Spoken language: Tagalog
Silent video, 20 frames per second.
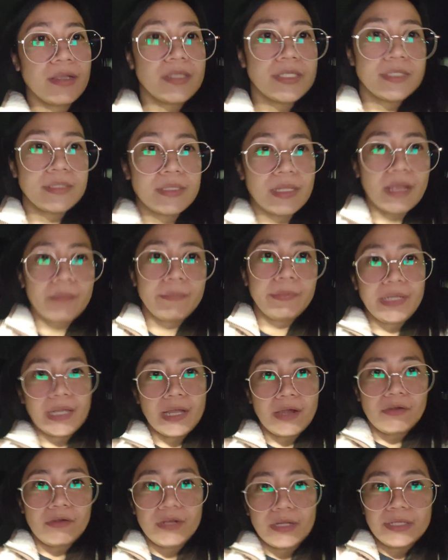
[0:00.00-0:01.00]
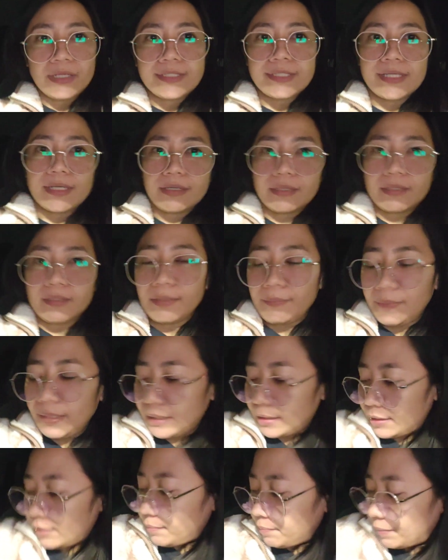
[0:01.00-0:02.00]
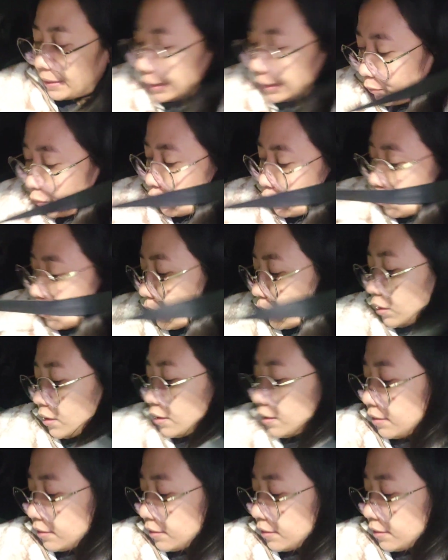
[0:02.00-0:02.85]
Tapos nakabili ako ng isang damit, pantulog.